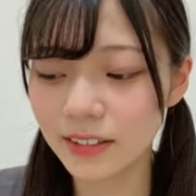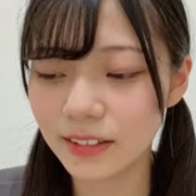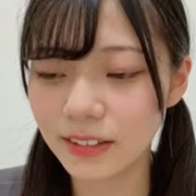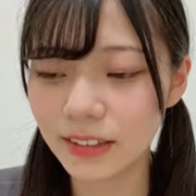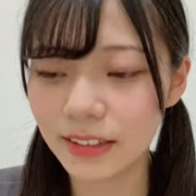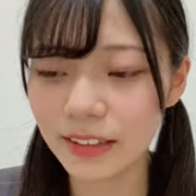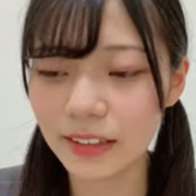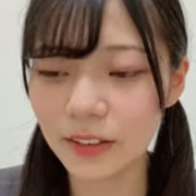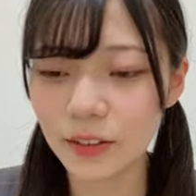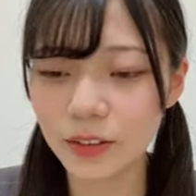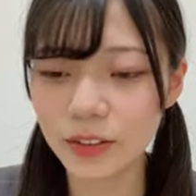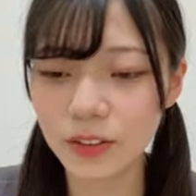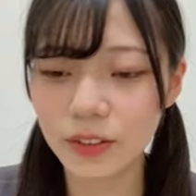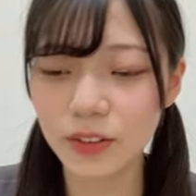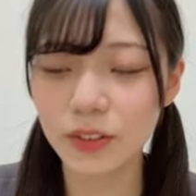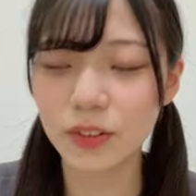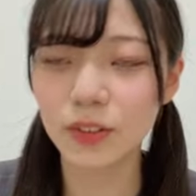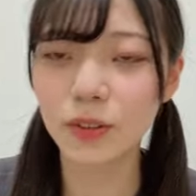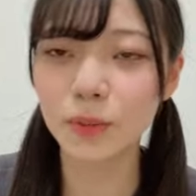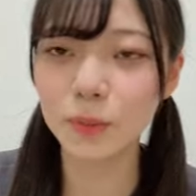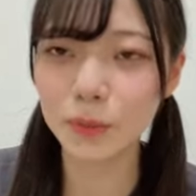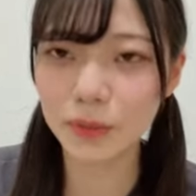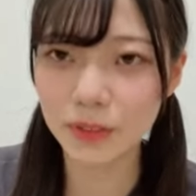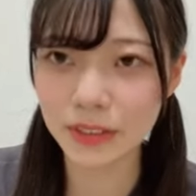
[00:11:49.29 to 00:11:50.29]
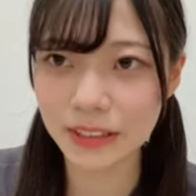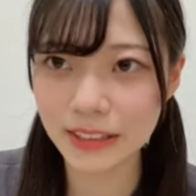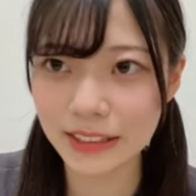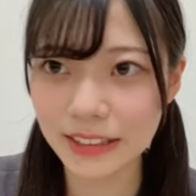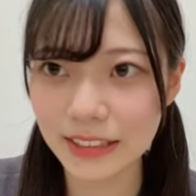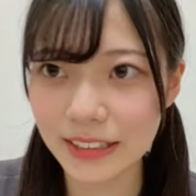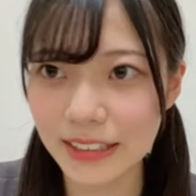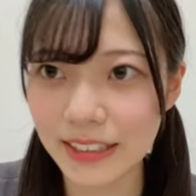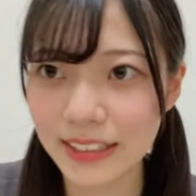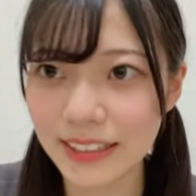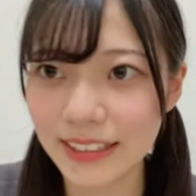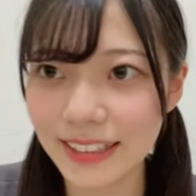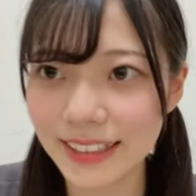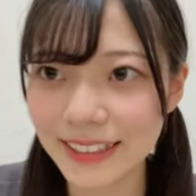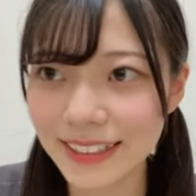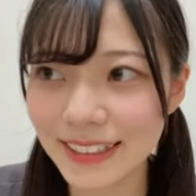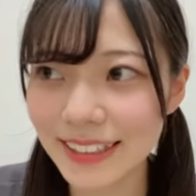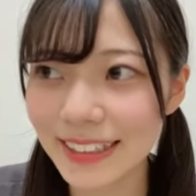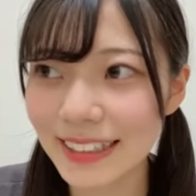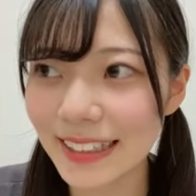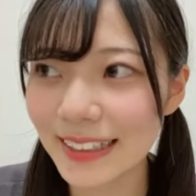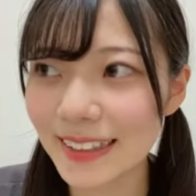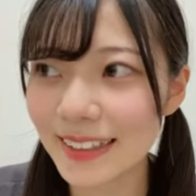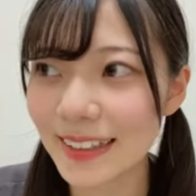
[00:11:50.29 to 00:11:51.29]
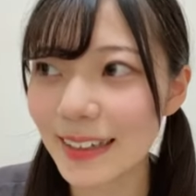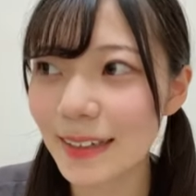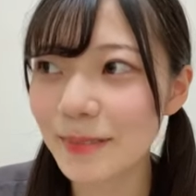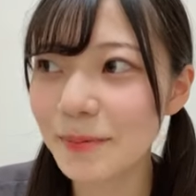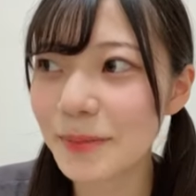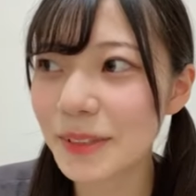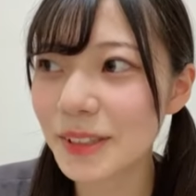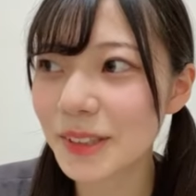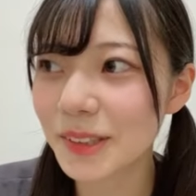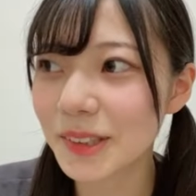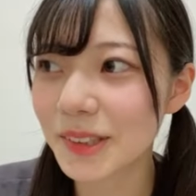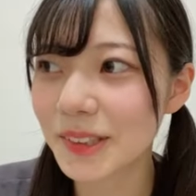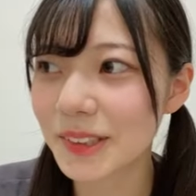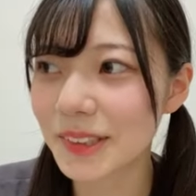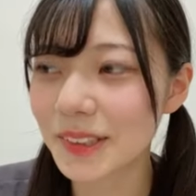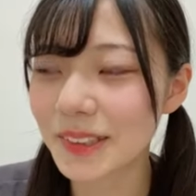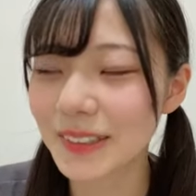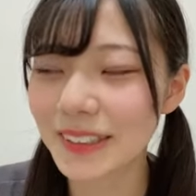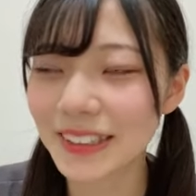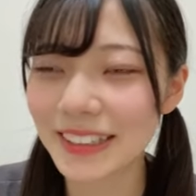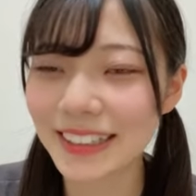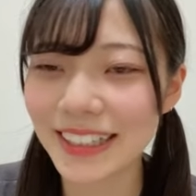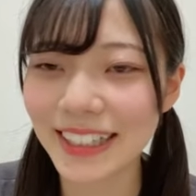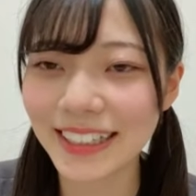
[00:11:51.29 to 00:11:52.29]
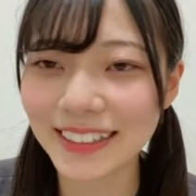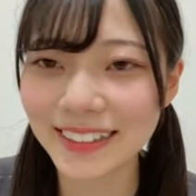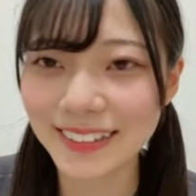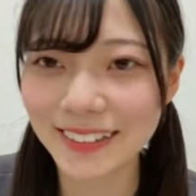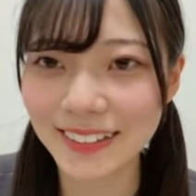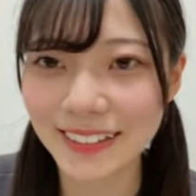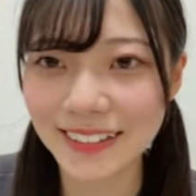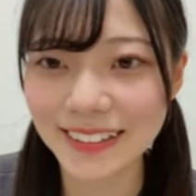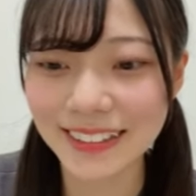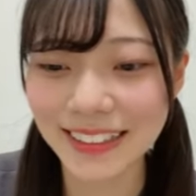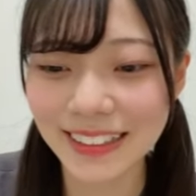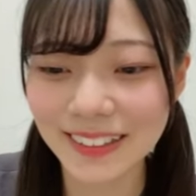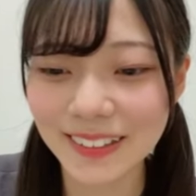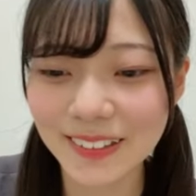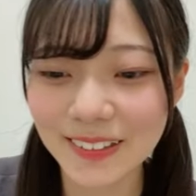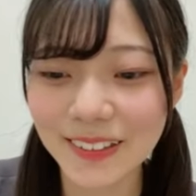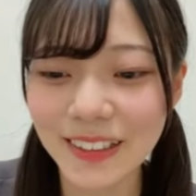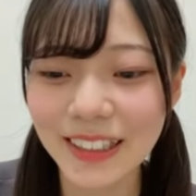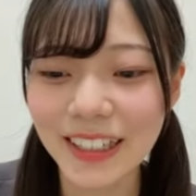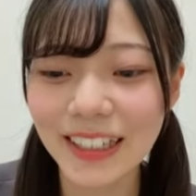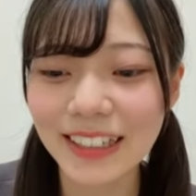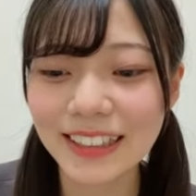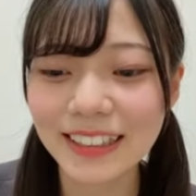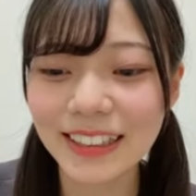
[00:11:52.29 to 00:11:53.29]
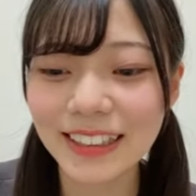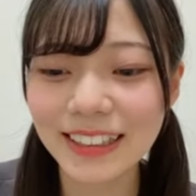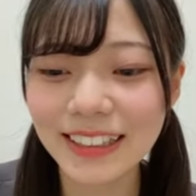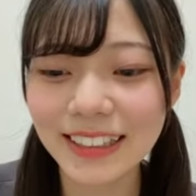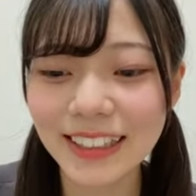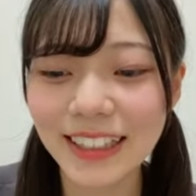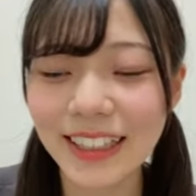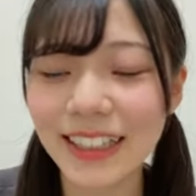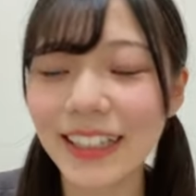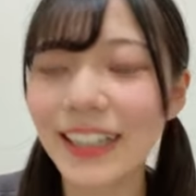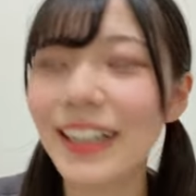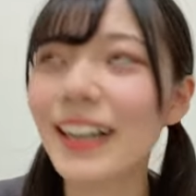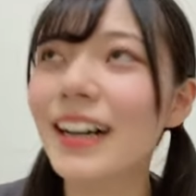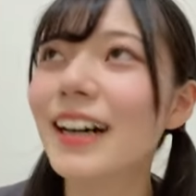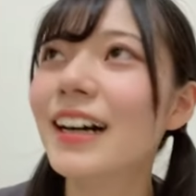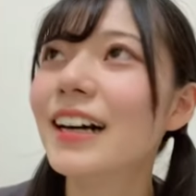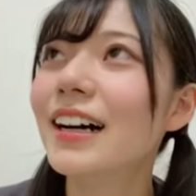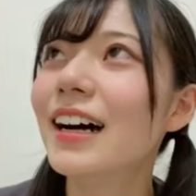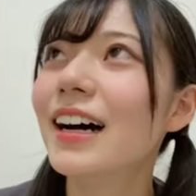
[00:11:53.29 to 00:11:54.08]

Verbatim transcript: なんだろうそのともちんさんが好きだったエピソードとしてあるんですけどなんか